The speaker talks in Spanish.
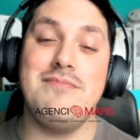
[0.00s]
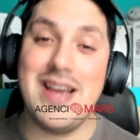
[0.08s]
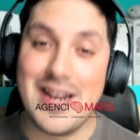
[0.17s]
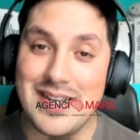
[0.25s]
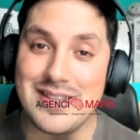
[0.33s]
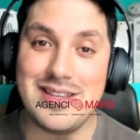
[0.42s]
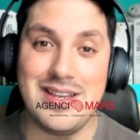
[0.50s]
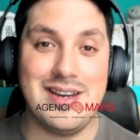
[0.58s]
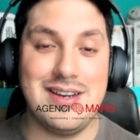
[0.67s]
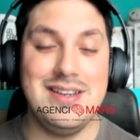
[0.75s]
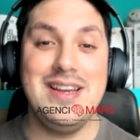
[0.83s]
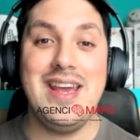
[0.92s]
es mi
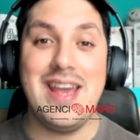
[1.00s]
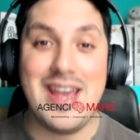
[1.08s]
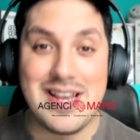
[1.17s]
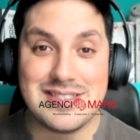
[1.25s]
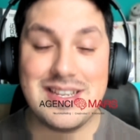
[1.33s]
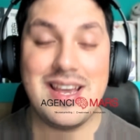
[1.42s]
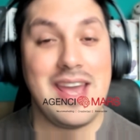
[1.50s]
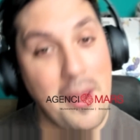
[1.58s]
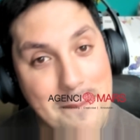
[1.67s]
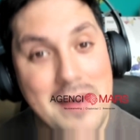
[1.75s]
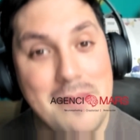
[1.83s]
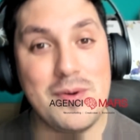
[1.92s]
garantía, Ese
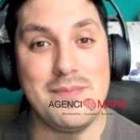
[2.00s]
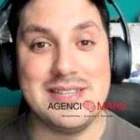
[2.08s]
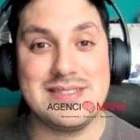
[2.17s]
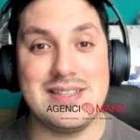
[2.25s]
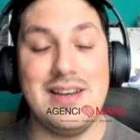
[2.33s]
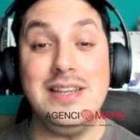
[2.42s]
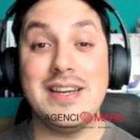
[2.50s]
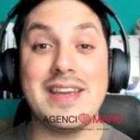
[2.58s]
es mi promesa,